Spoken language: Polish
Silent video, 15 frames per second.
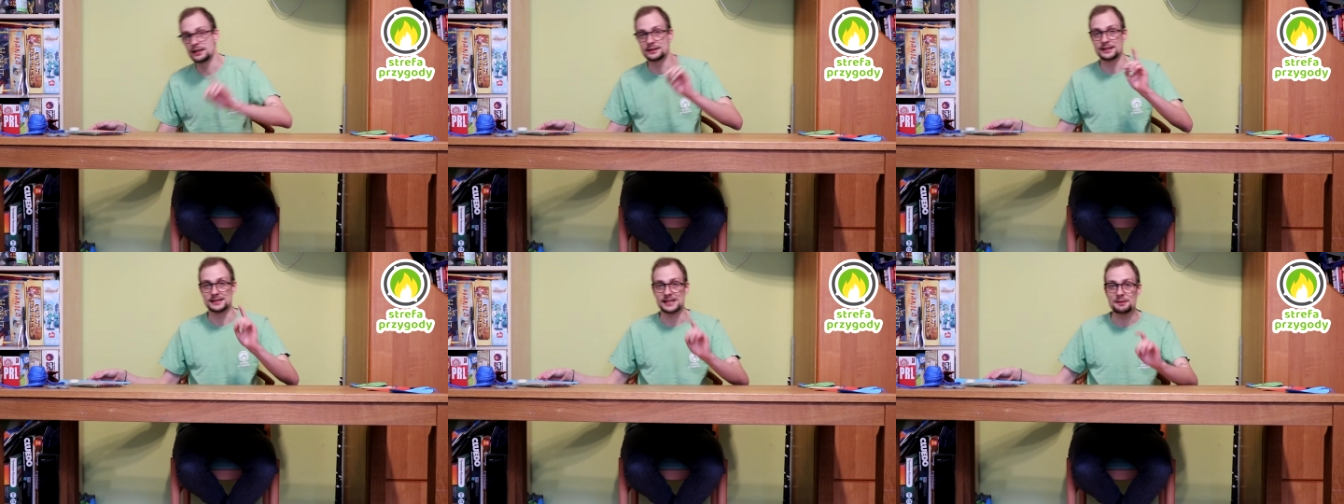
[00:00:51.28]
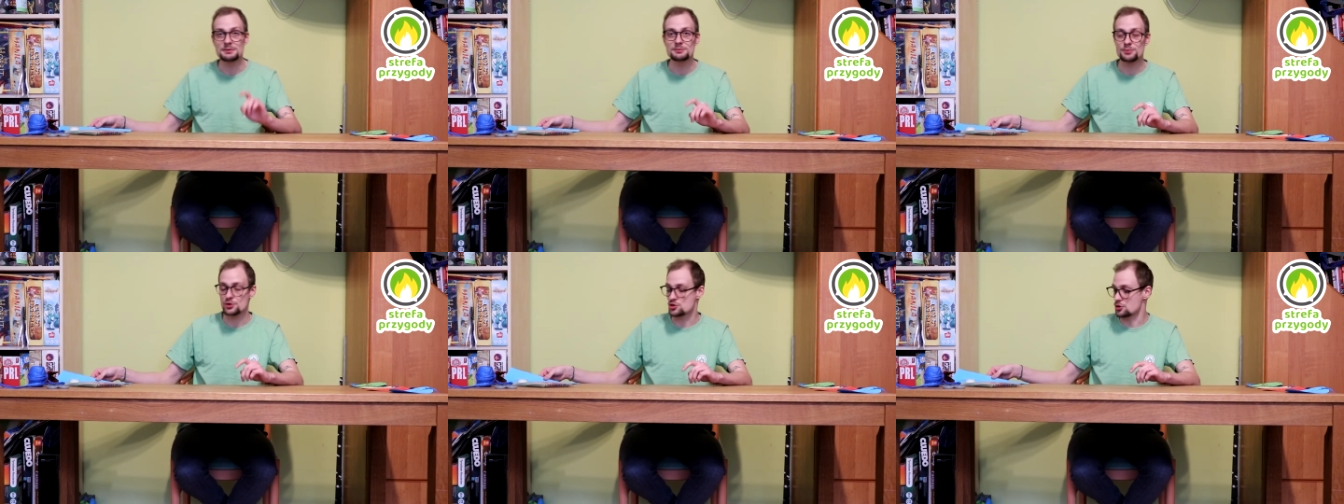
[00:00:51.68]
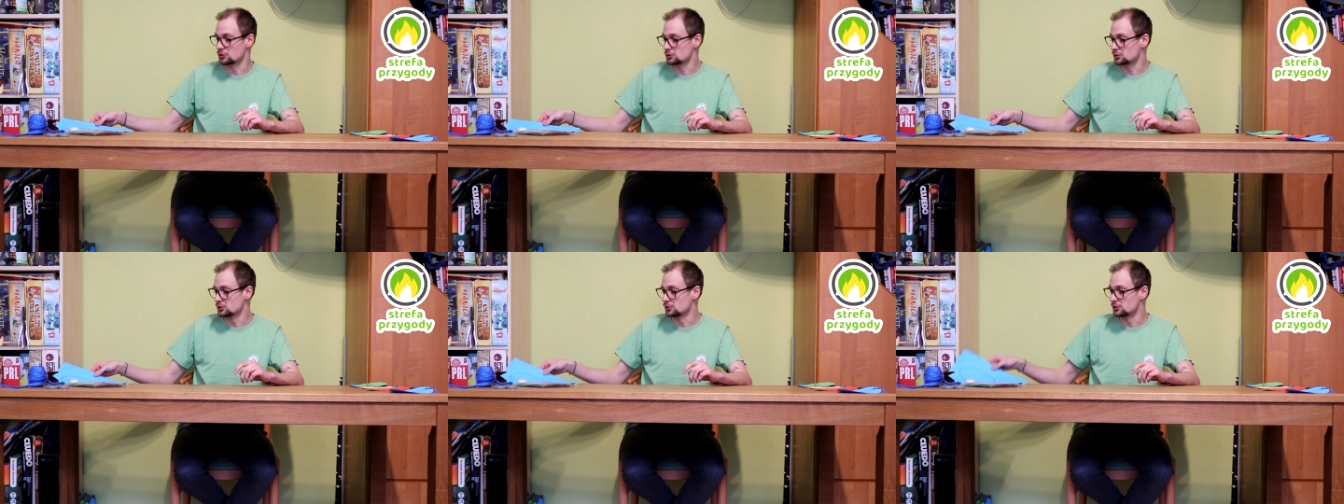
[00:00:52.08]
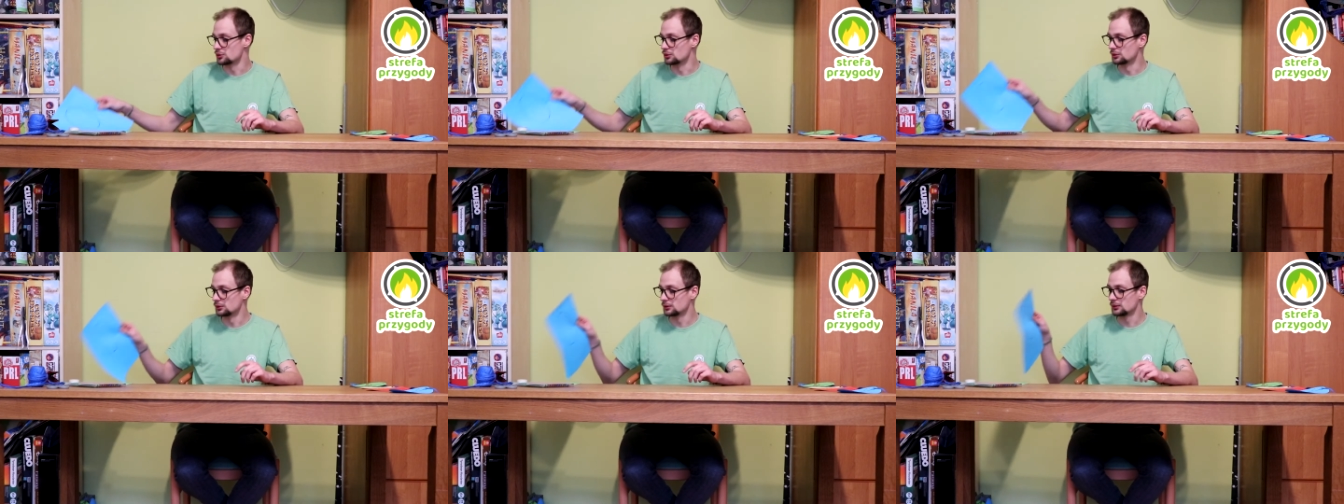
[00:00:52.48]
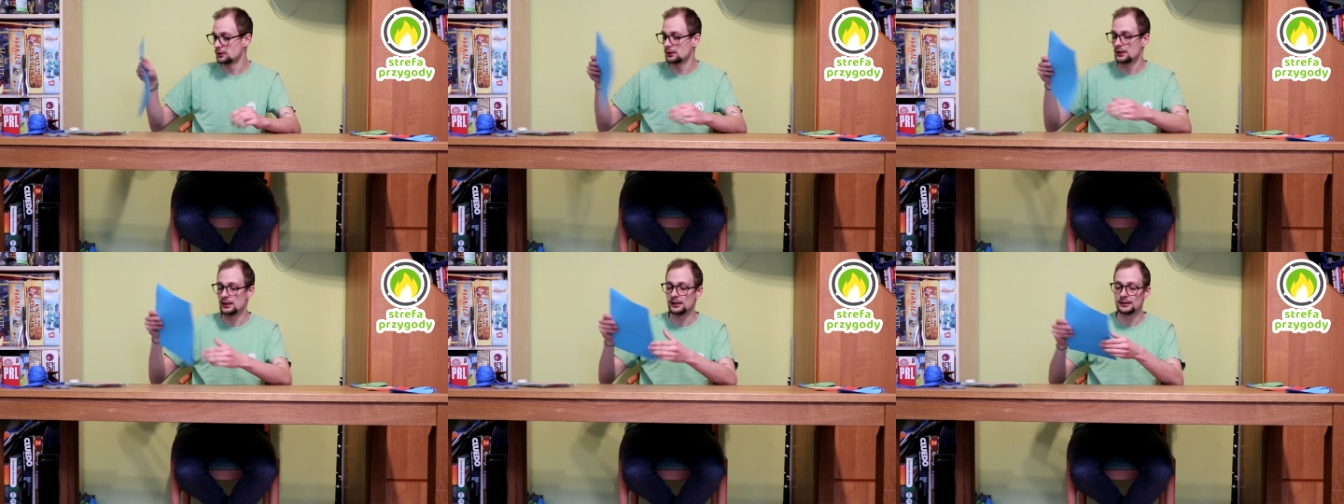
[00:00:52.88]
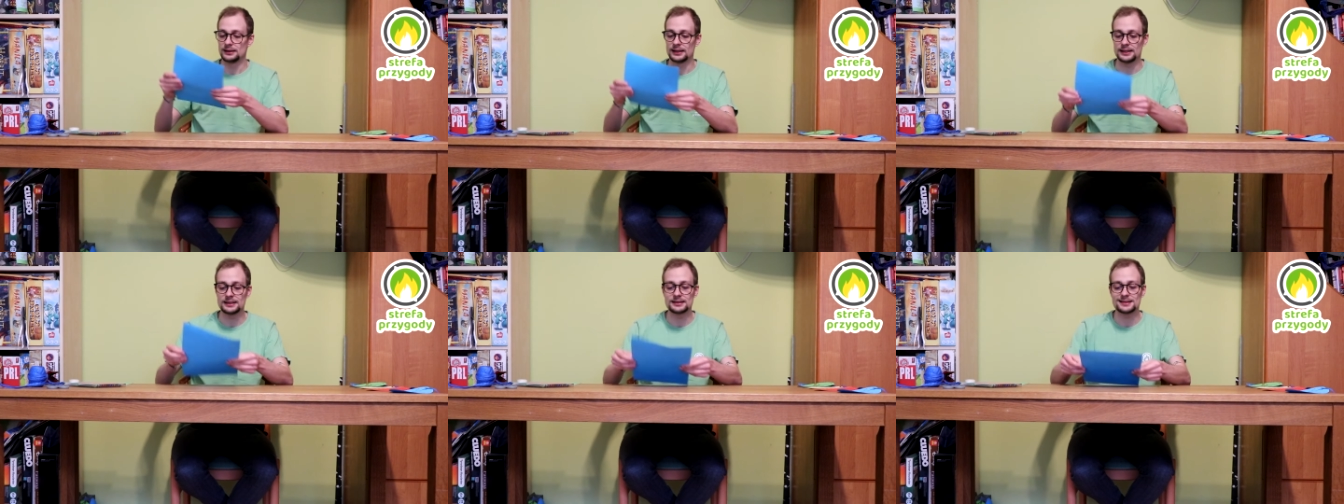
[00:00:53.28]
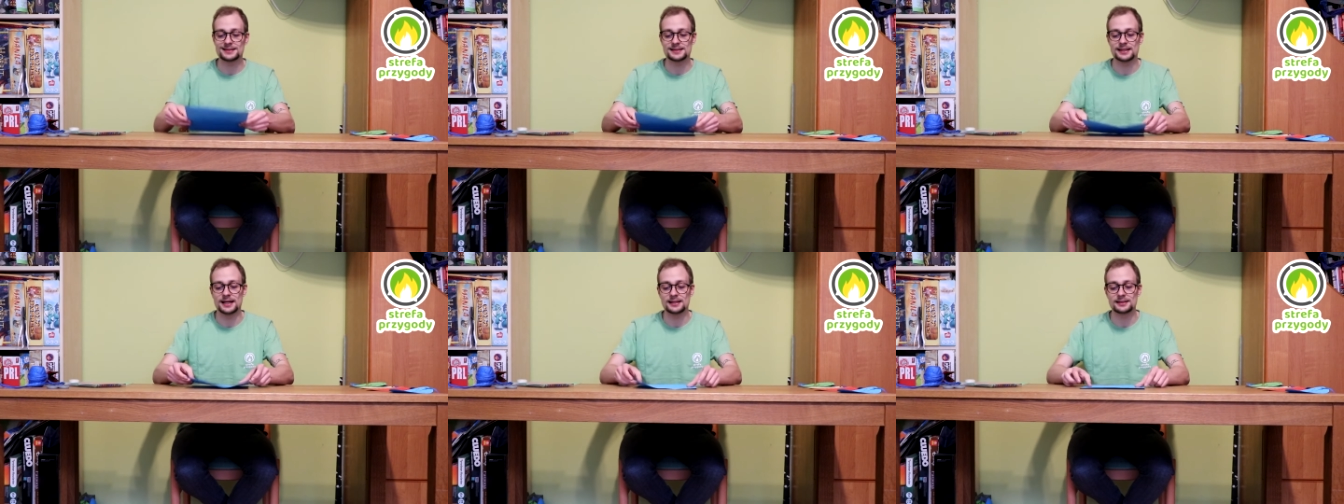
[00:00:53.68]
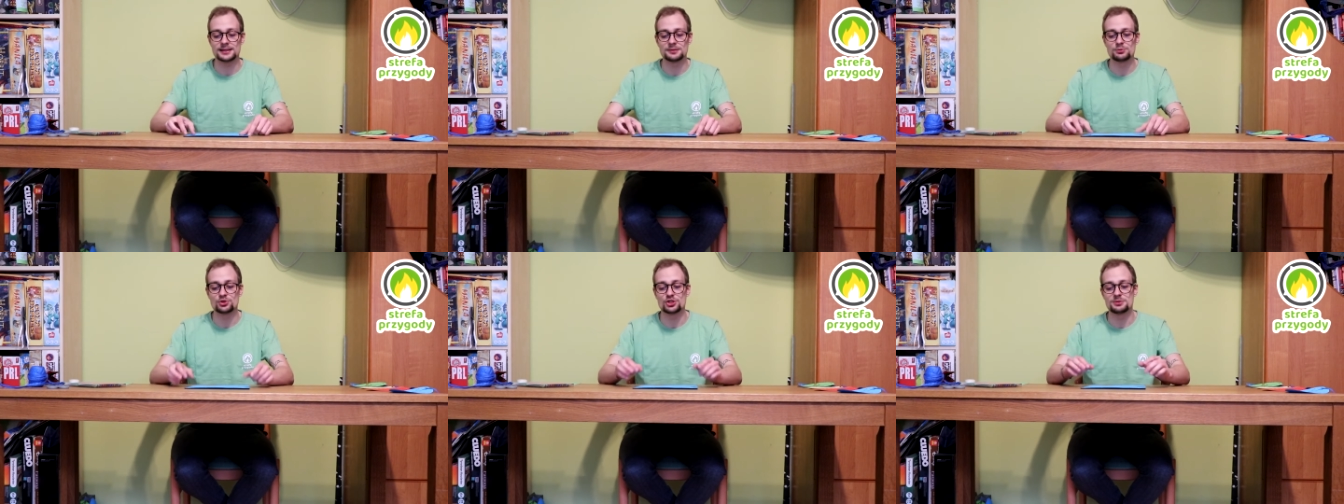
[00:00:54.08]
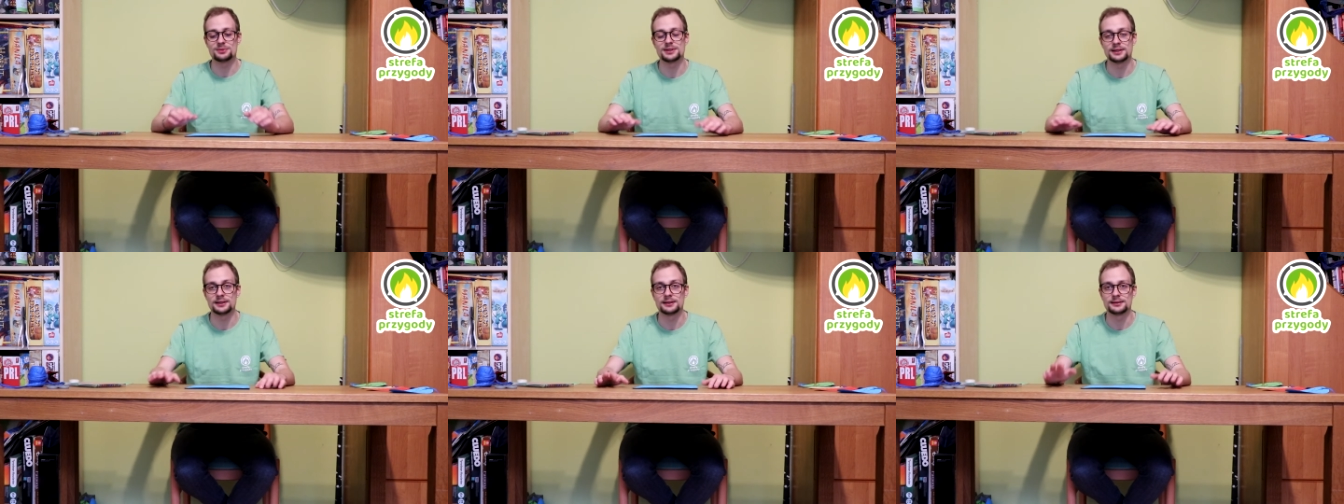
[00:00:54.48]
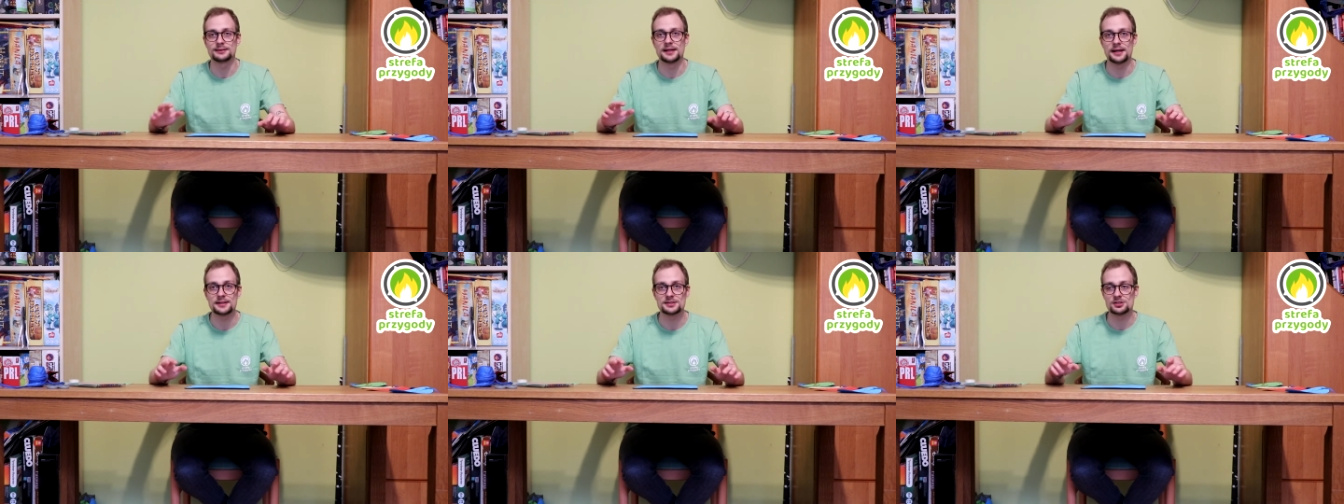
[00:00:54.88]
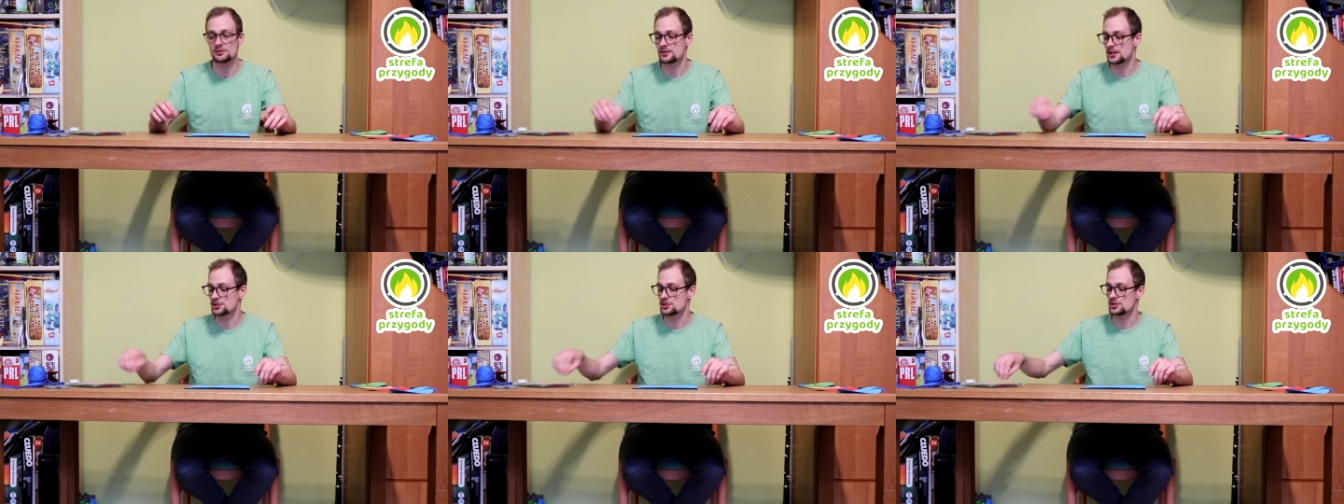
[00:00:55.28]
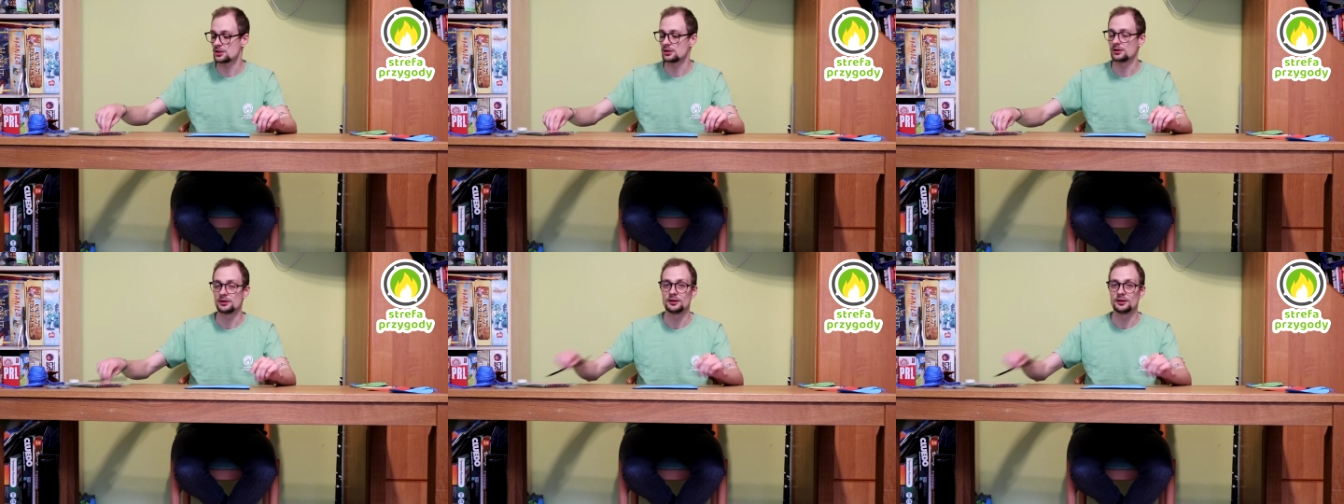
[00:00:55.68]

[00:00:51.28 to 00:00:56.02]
Na samym początku na jednej z kartek musimy narysować